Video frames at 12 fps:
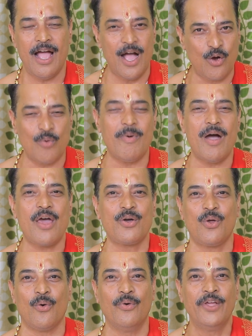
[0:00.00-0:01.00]
ఆ
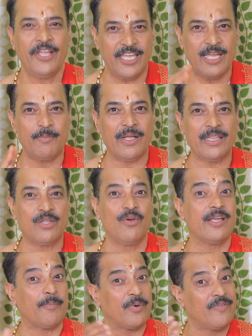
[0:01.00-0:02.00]
కుమారుడు ఈ బంధువులు
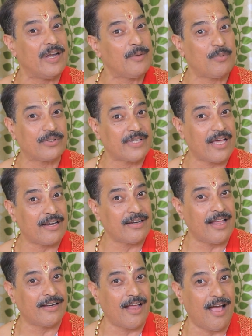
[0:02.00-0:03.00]
ఎప్పుడు వెళ్ళిపోతారు
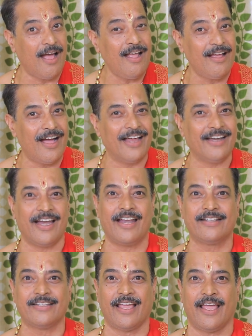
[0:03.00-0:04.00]
నాన్న అని
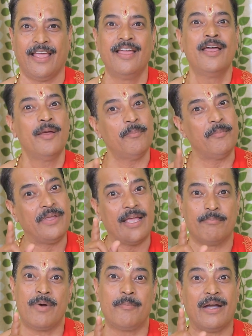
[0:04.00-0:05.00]
అడిగితే మీ
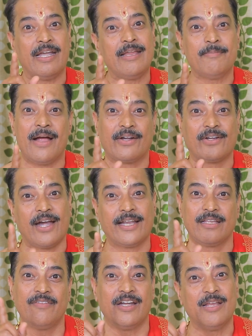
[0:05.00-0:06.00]
అమ్మ మళ్ళీ
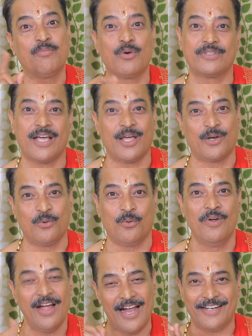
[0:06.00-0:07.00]
మాట్లాడితే వెళ్ళిపోతారు
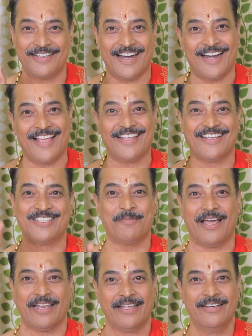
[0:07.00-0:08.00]
అంటాడా
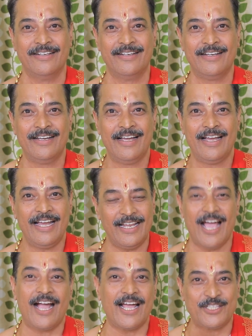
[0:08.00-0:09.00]
యజమాని
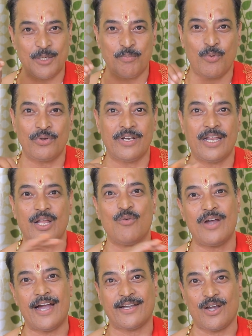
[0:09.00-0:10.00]
ఇలాగా చెప్పుకున్న
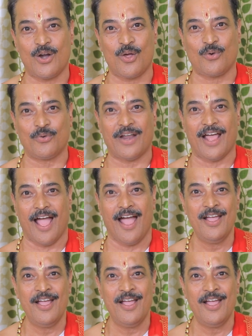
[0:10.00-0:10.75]
నవ్వులాటలలో కూడా